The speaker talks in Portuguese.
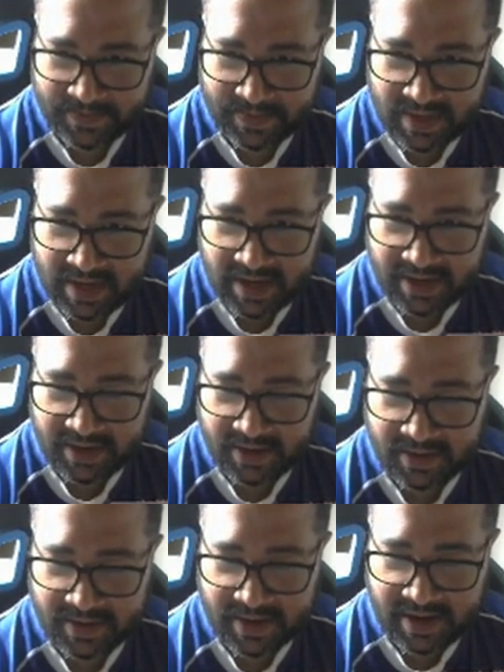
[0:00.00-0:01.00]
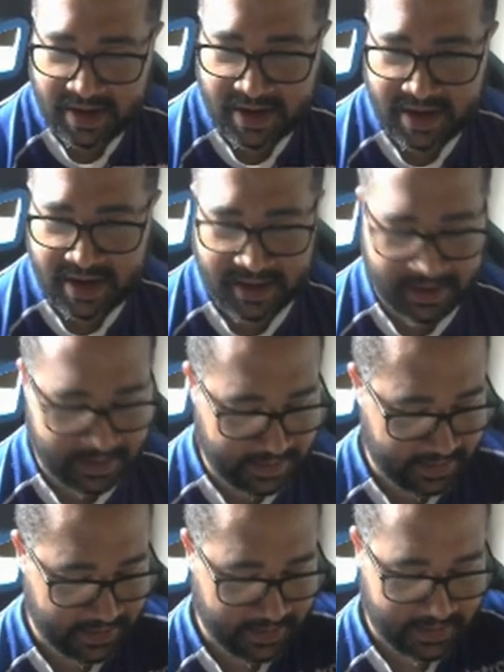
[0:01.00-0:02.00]
Aí, ó. É.
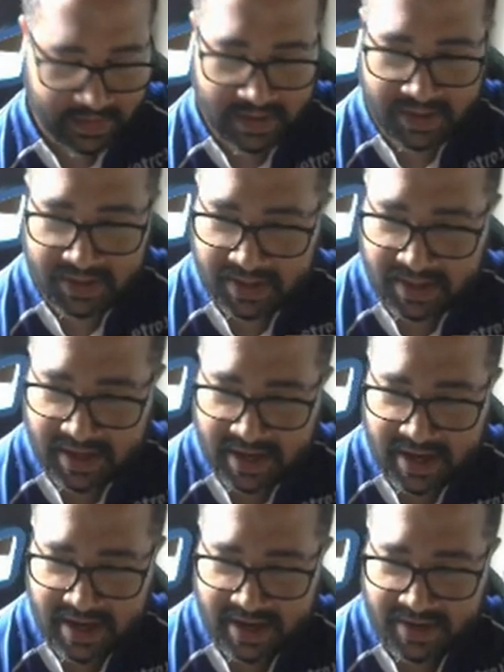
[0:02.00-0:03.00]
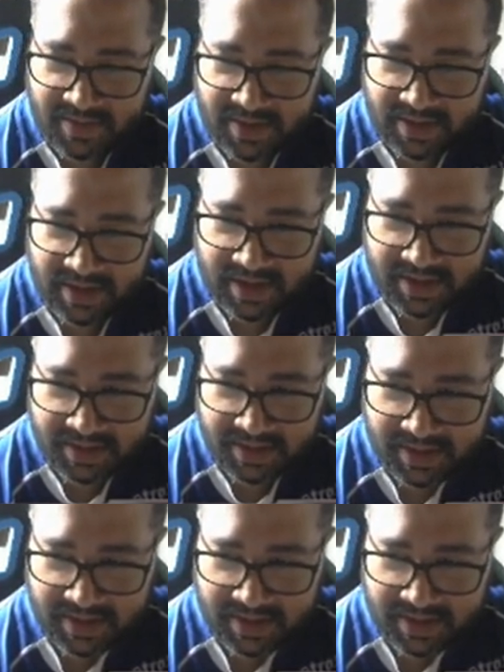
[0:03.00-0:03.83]
Na cidade, beleza.